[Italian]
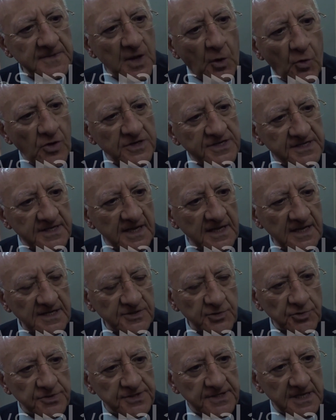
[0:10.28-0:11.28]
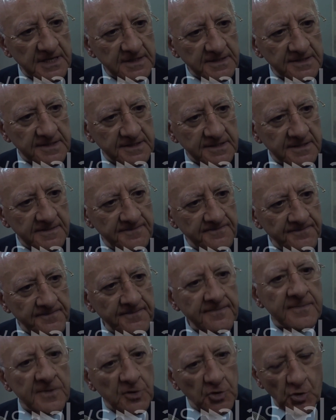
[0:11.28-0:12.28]
Questa è la sostanza.
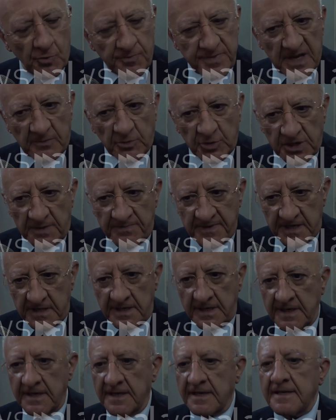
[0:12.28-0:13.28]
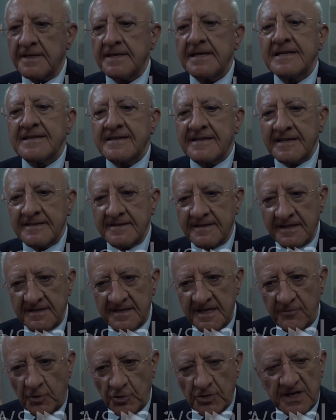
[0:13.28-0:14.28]
Dobbiamo sapere che il
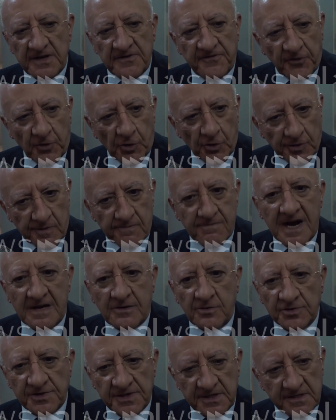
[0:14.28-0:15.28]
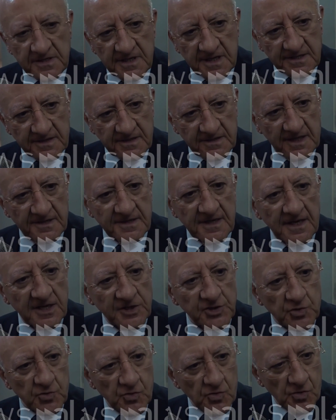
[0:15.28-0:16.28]
tentativo di riforma cosiddetta della
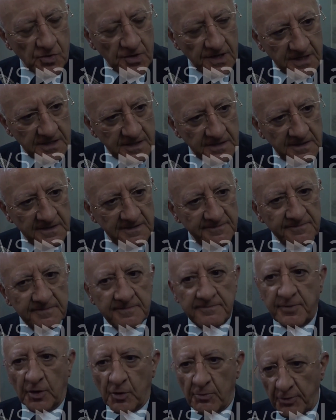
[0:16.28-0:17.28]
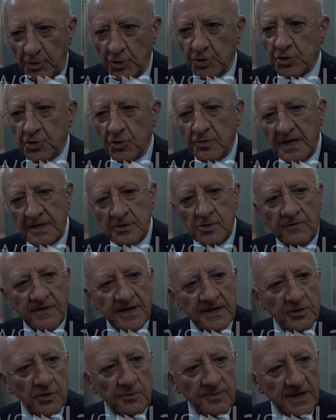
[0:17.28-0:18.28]
scuola proposto dal
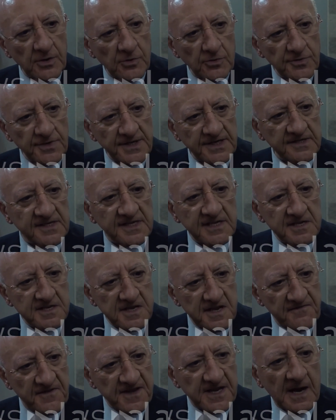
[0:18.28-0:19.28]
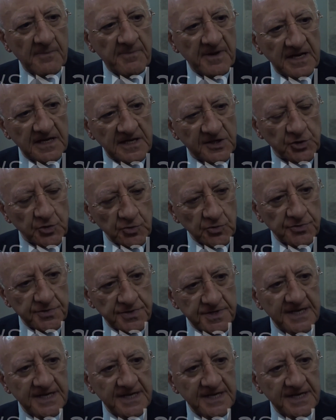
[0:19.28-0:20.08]
governo Meloni significa per il sud